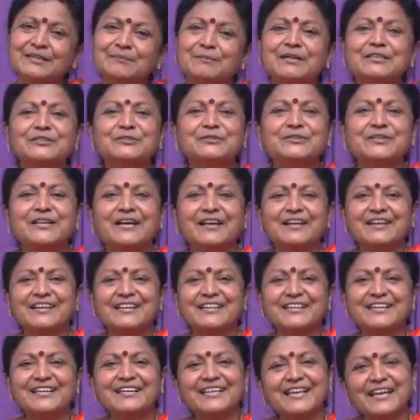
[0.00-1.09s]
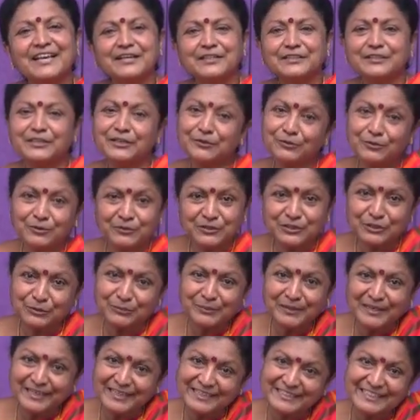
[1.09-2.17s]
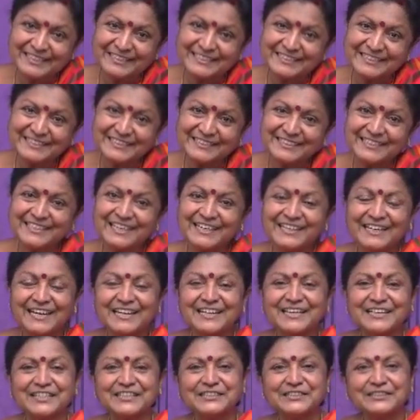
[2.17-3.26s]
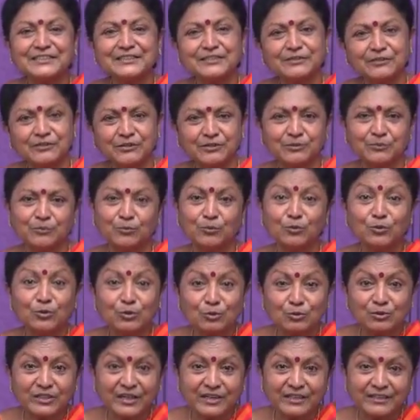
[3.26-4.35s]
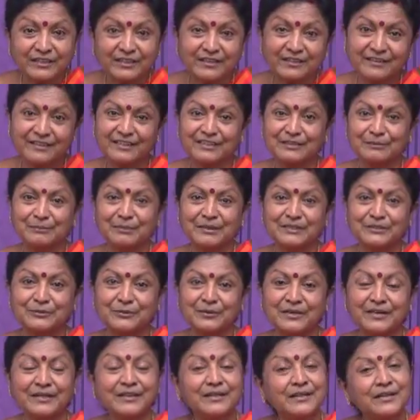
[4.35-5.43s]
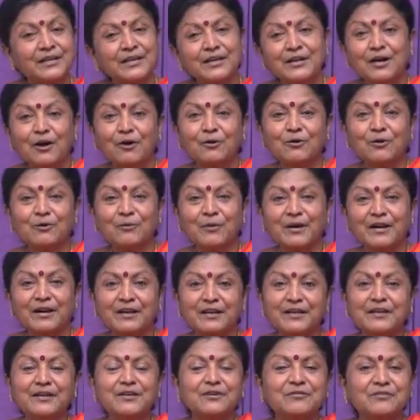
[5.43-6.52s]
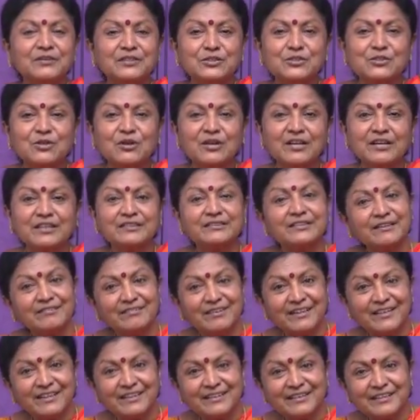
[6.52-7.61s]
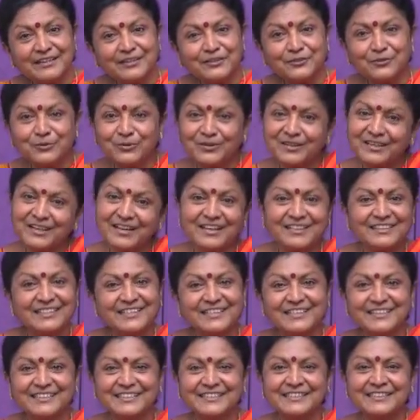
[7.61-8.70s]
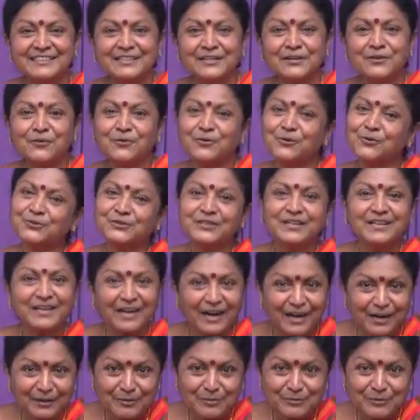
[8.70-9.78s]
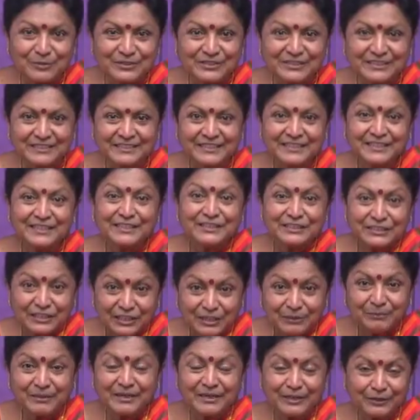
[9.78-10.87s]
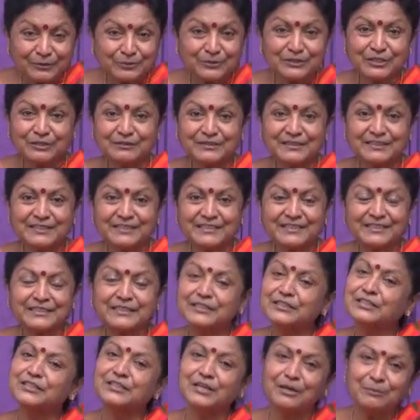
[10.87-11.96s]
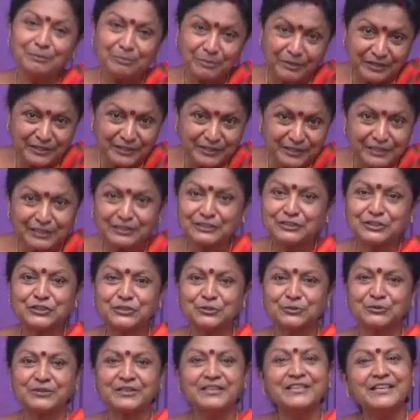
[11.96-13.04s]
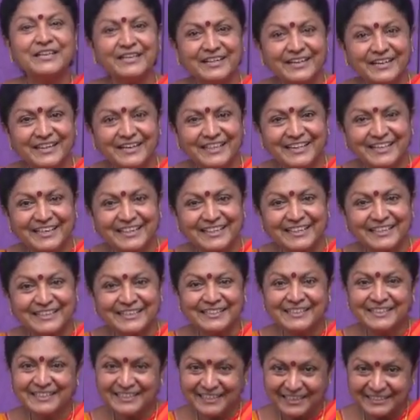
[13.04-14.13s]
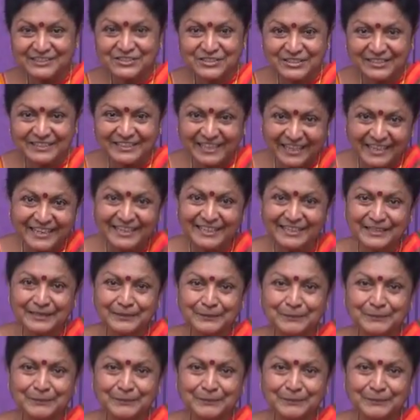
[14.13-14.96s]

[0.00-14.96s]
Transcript: பக்கத்து வீட்டுக்காரங்களுக்கு கேட்குறதுக்கு இன்னொரு விஷயம் இப்போ கிடச்சாச்சு ரெண்டு நாள் கழித்து இந்த மூணு குதிரை இங்கே இருக்கிறத பார்த்த உடனே அவங்க வராங்க வந்து சொல்கிறாங்க தேவையில்லையே இது கூட நல்லா தான் இருக்குது ஒரு குதிரை காணாமல் போச்சு திரும்பி ரெண்டு குதிரை வந்திருக்கு இதுதான் பெரிய அதிர்ஷ்டம் நீங்கள் என்ன நினைக்கிறீங்க அதிர்ஷ்டம் தானே